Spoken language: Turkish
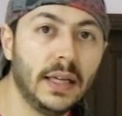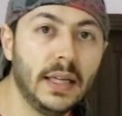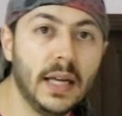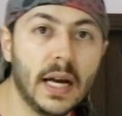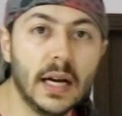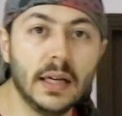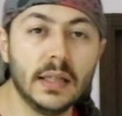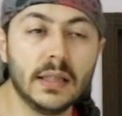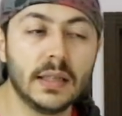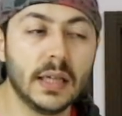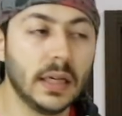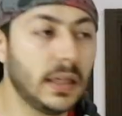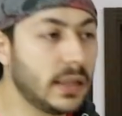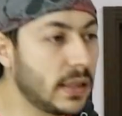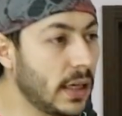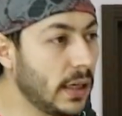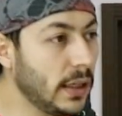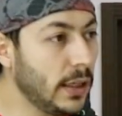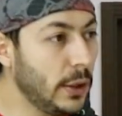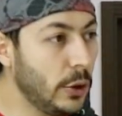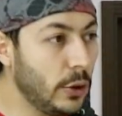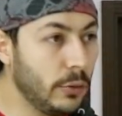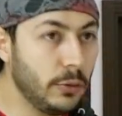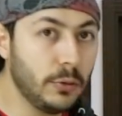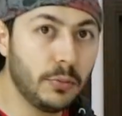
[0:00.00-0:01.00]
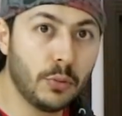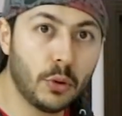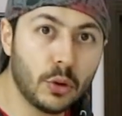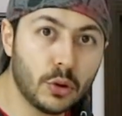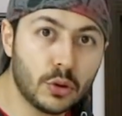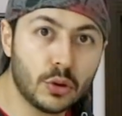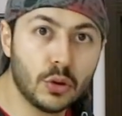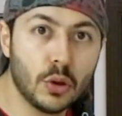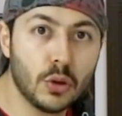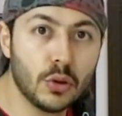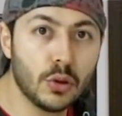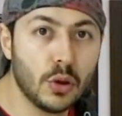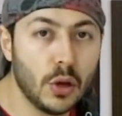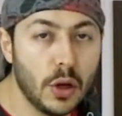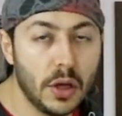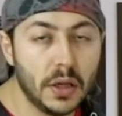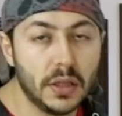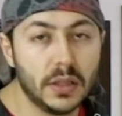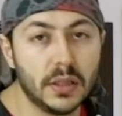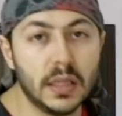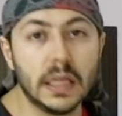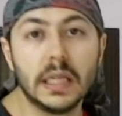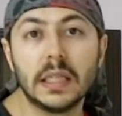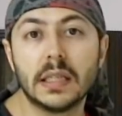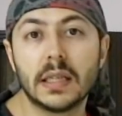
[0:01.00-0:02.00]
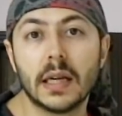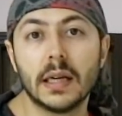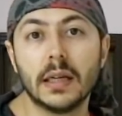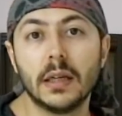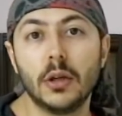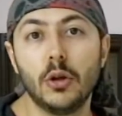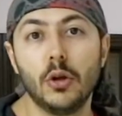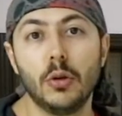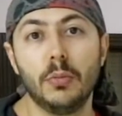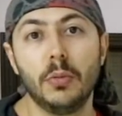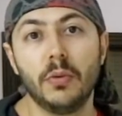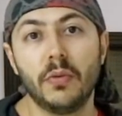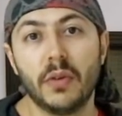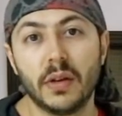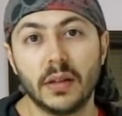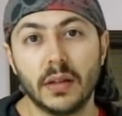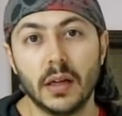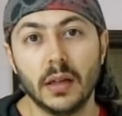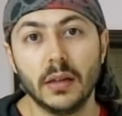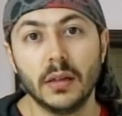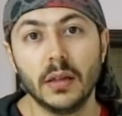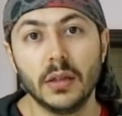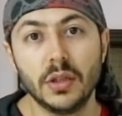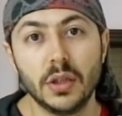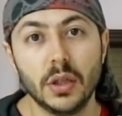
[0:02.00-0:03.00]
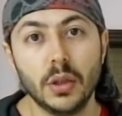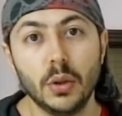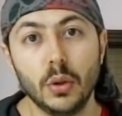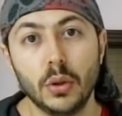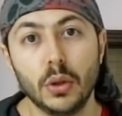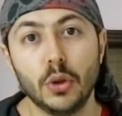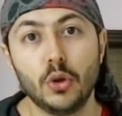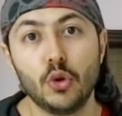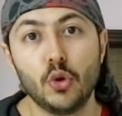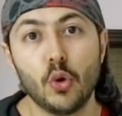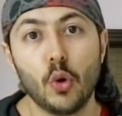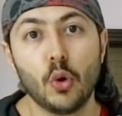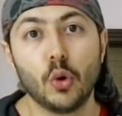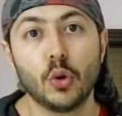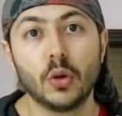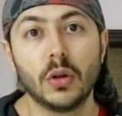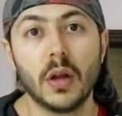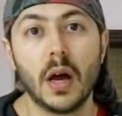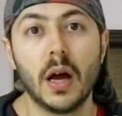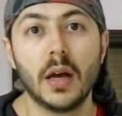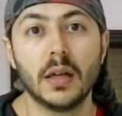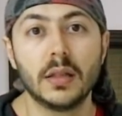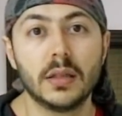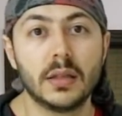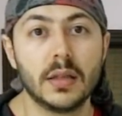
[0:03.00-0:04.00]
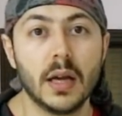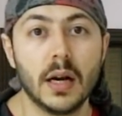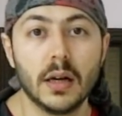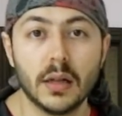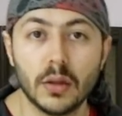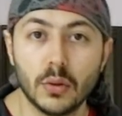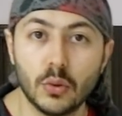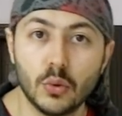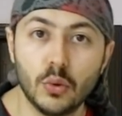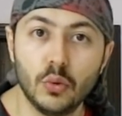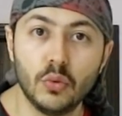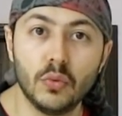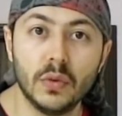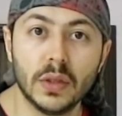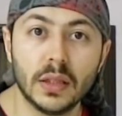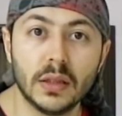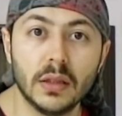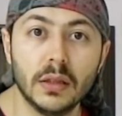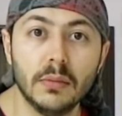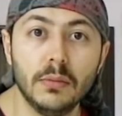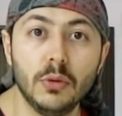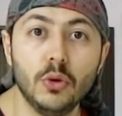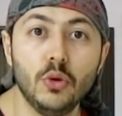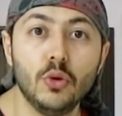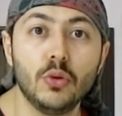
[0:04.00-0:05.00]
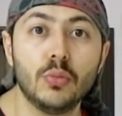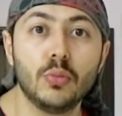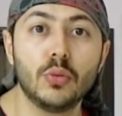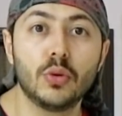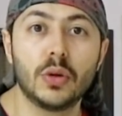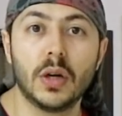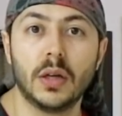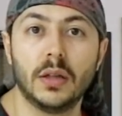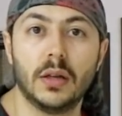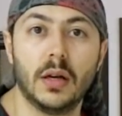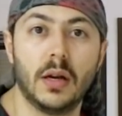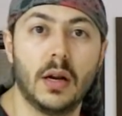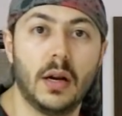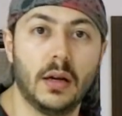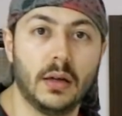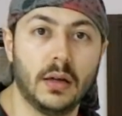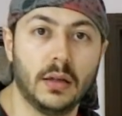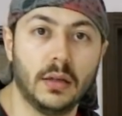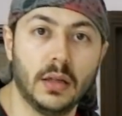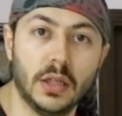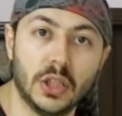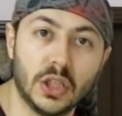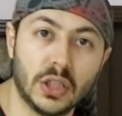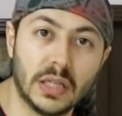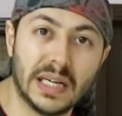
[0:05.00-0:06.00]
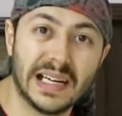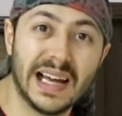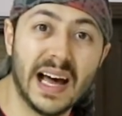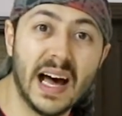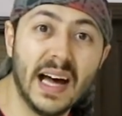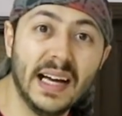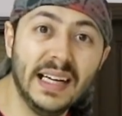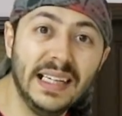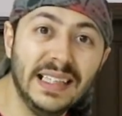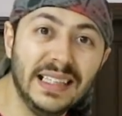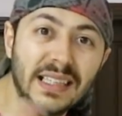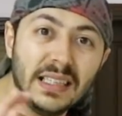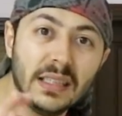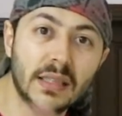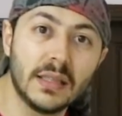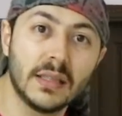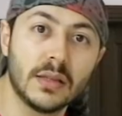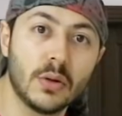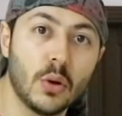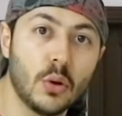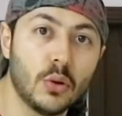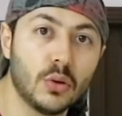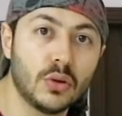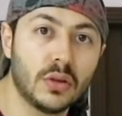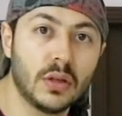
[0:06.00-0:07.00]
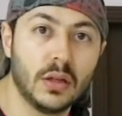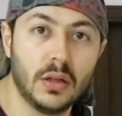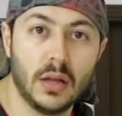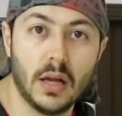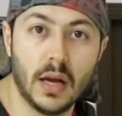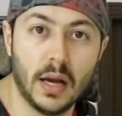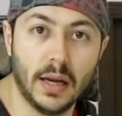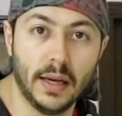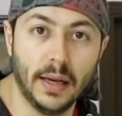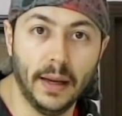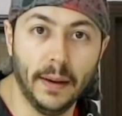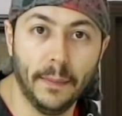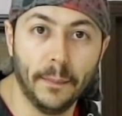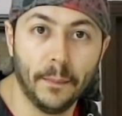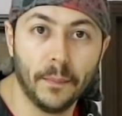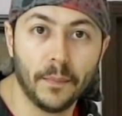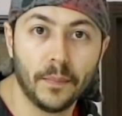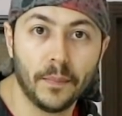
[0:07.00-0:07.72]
Yani 80 kilo bir boksör 80 kilo bir vatandaşa göre çok daha sert, kuvvetli bir yumruk atar arkadaşlar. Aynı hızda olsa dahi.